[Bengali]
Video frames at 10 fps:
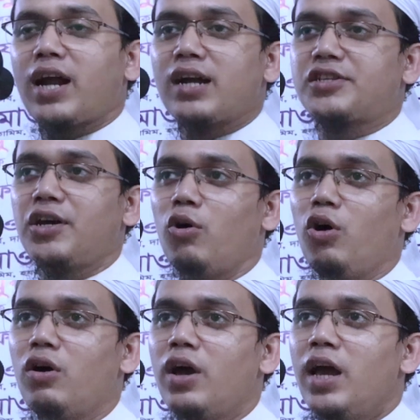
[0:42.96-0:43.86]
দরকার ছিল
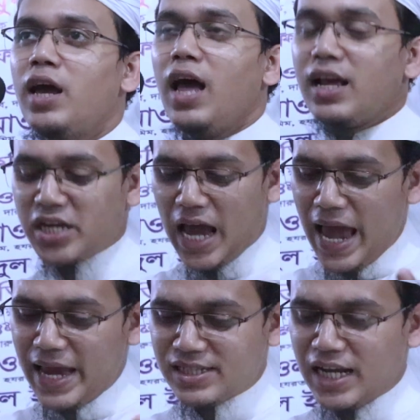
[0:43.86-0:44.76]

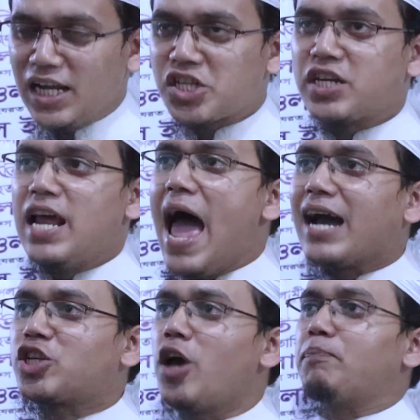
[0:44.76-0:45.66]
সেই জিনিস নিয়ে
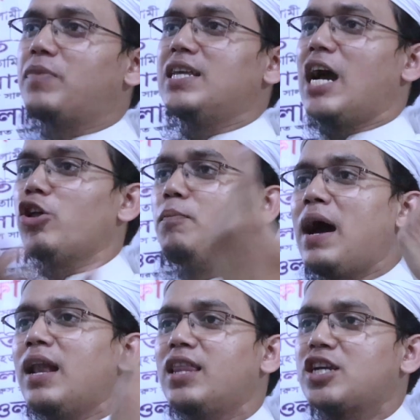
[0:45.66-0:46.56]
এক সপ্তাহ জাগত
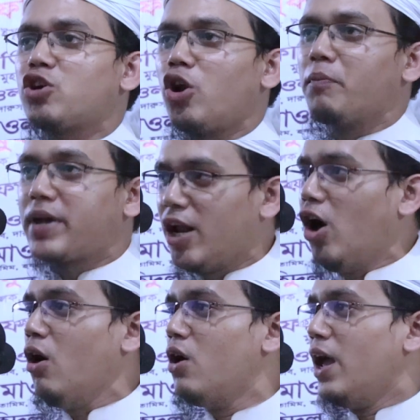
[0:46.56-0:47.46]
বাংলাদেশ গরম কেন
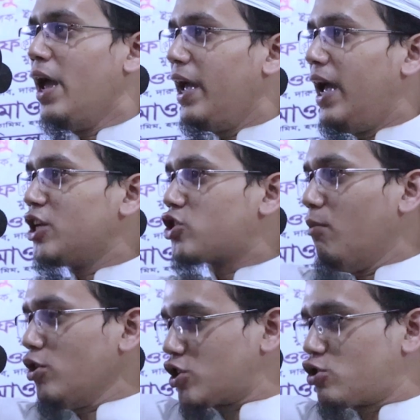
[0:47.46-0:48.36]
এই
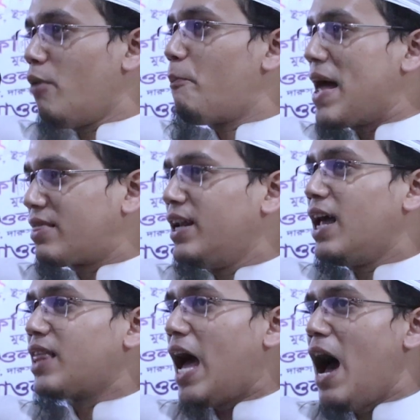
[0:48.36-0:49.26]
সমস্ত পাতি
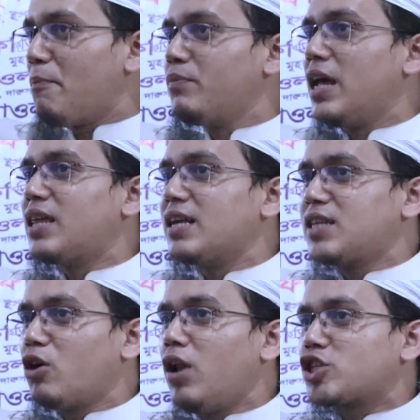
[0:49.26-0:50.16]
নেতা হাফ নেতা
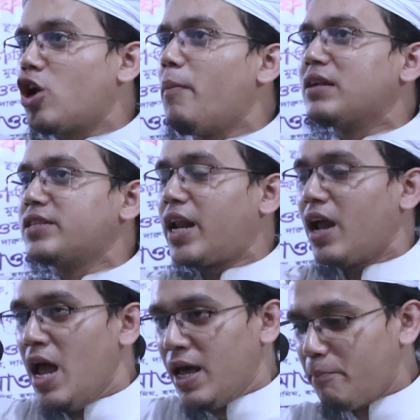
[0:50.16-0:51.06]
যেগুলো সমাজের
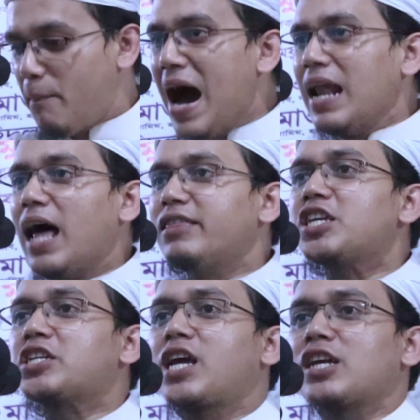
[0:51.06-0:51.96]

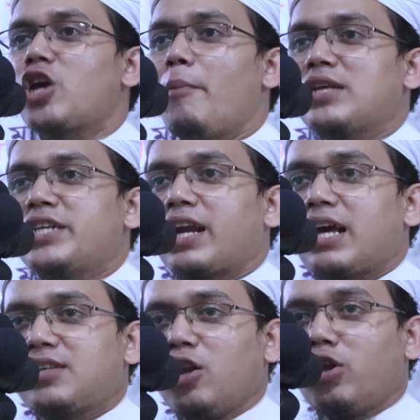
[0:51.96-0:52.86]
বাংলাদেশকে সমাজের
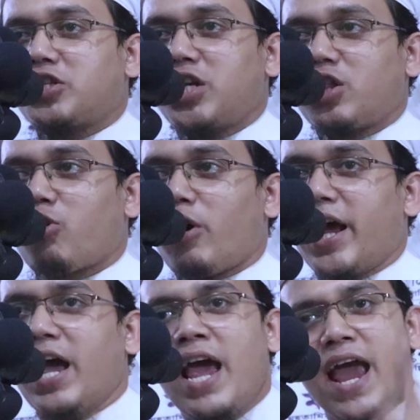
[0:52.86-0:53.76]
কাছে লজ্জিত
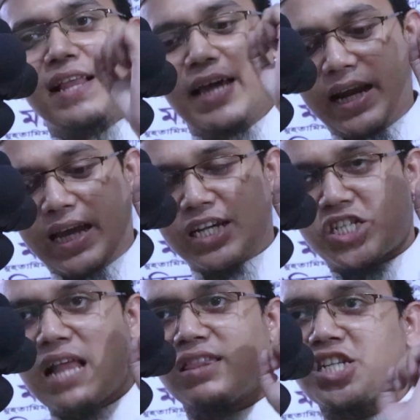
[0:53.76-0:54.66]
করে এদেরকে
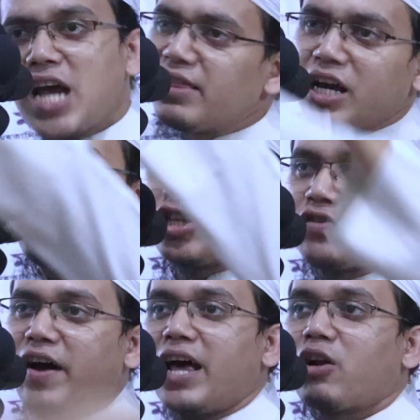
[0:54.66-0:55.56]
সাথে সাথে
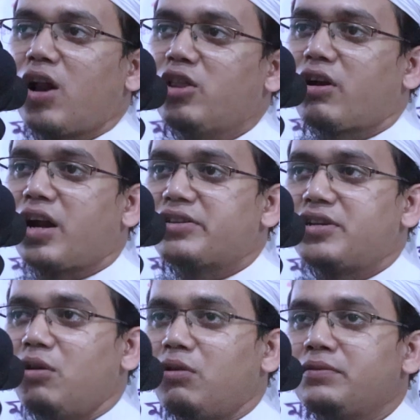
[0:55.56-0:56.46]
ক্রস ফায়ার করা দরকার
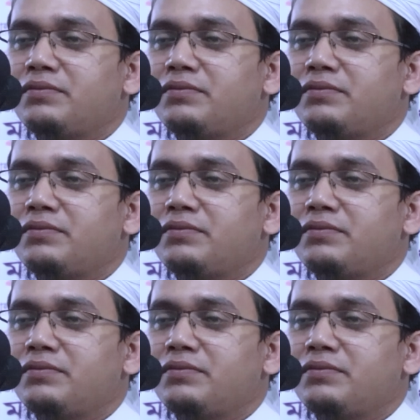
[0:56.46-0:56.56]
ছিল